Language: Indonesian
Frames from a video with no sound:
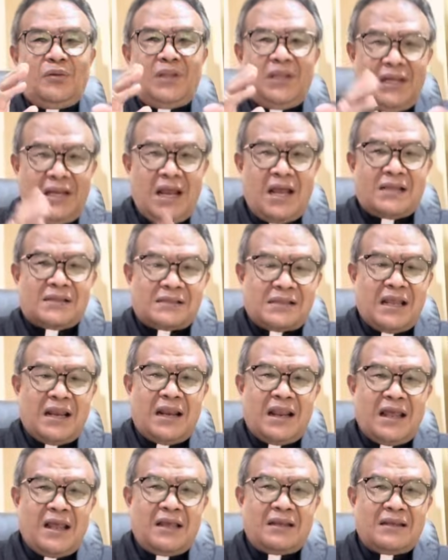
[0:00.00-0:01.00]
tidak
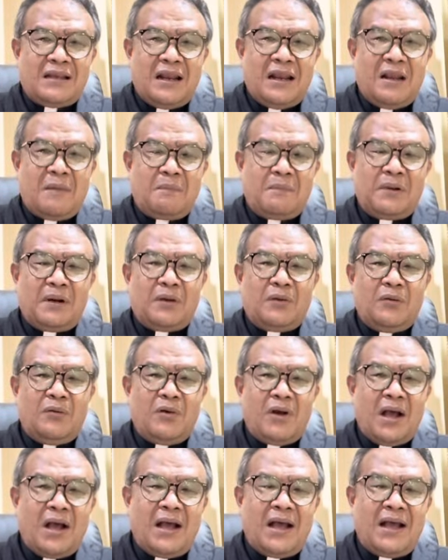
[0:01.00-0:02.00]
salah dalam
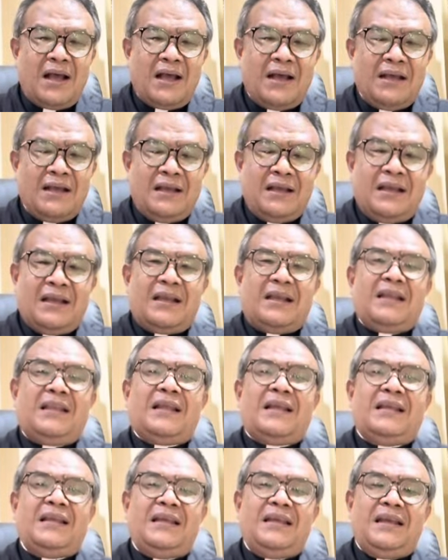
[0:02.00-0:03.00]
berdoa,
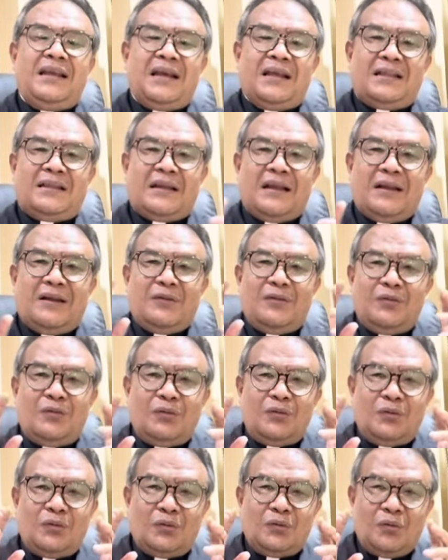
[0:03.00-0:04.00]
kita diingatkan
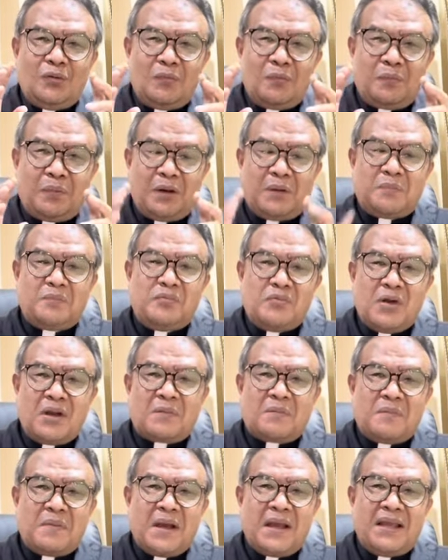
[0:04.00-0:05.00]
untuk
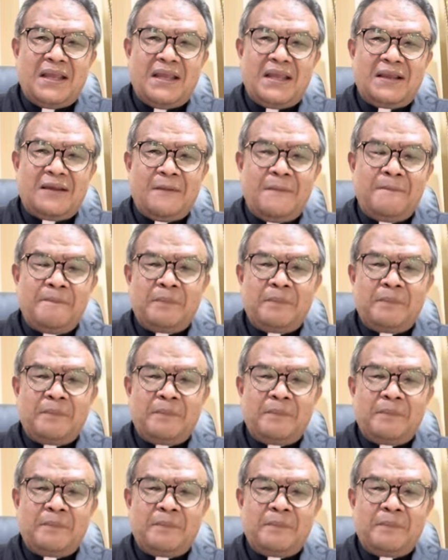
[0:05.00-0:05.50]
berbuat baik,